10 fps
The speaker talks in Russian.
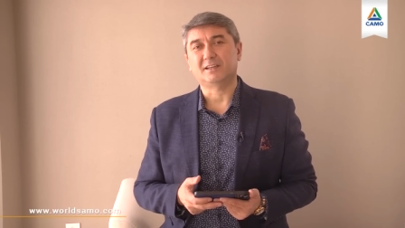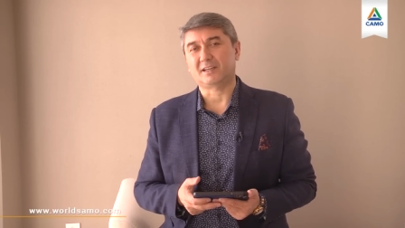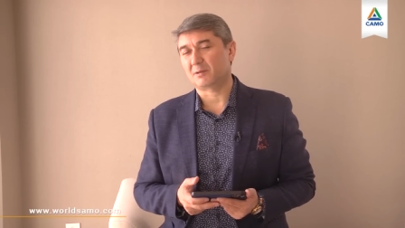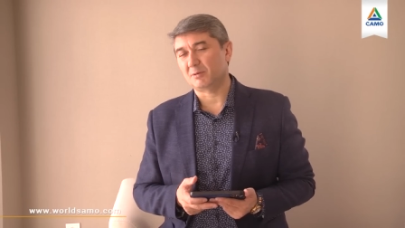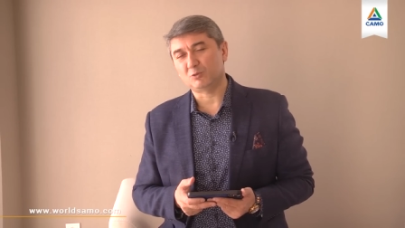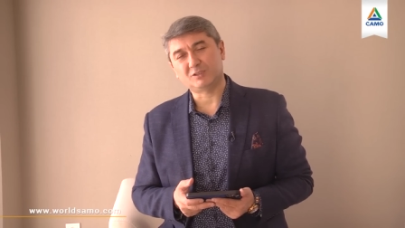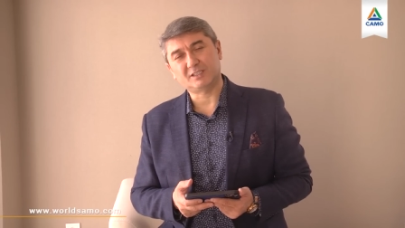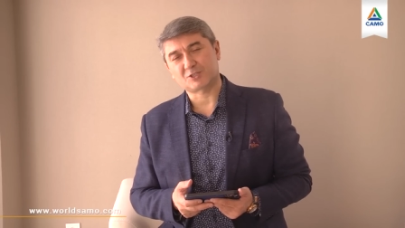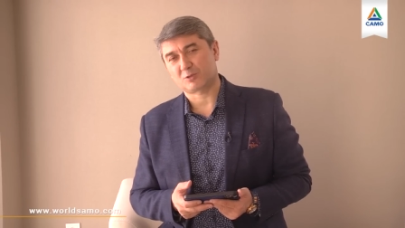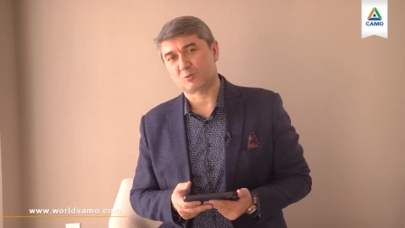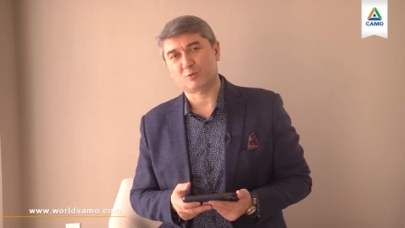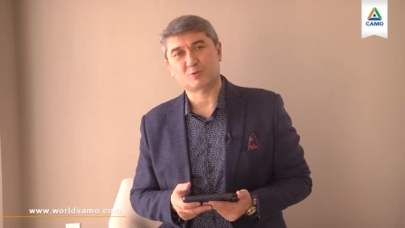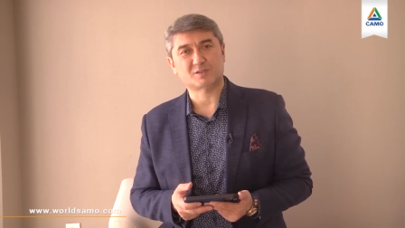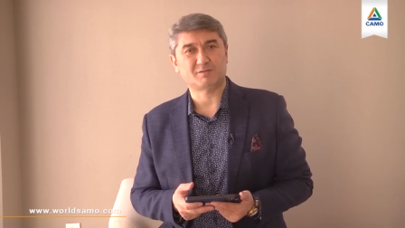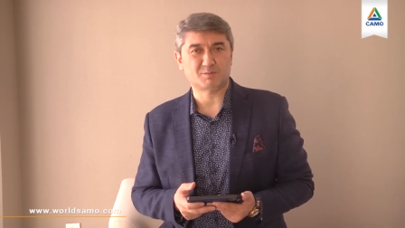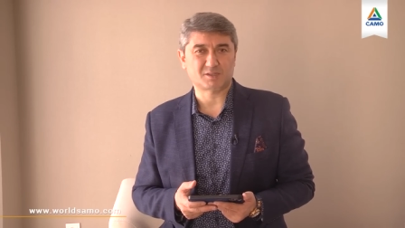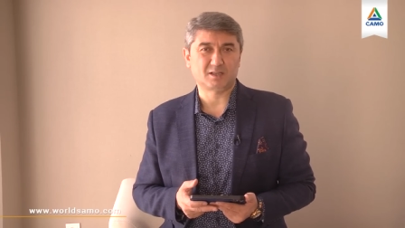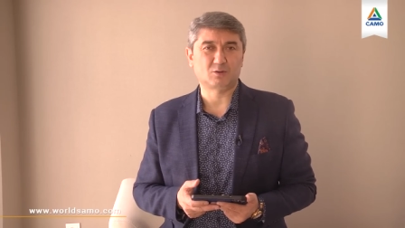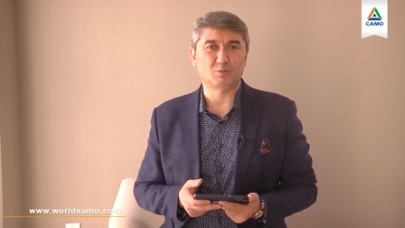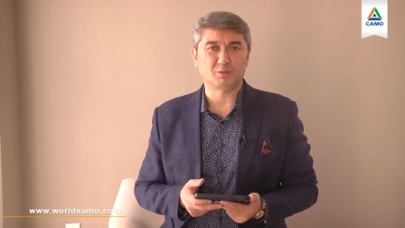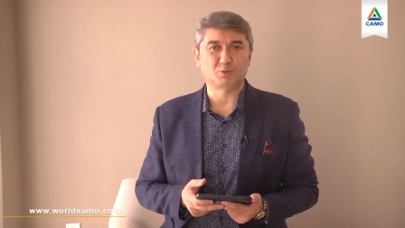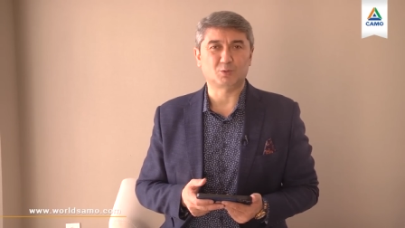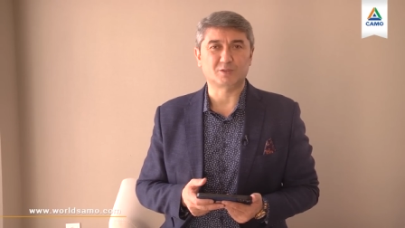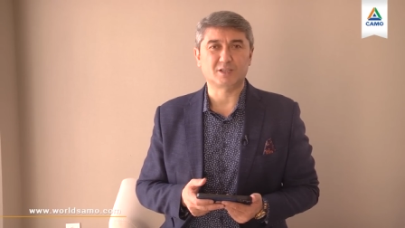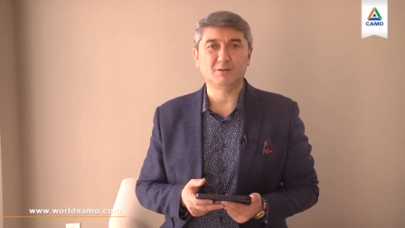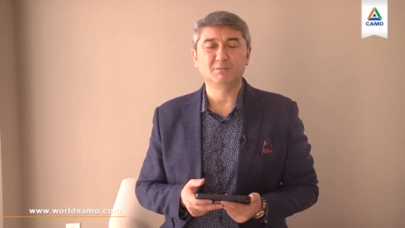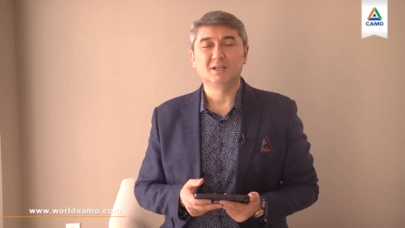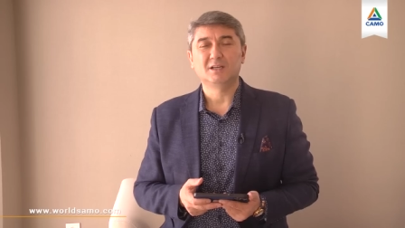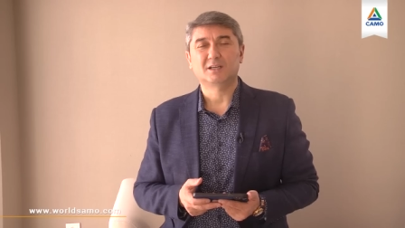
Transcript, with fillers: Рекомендуйте нашу рубрику своим знакомым, друзьям.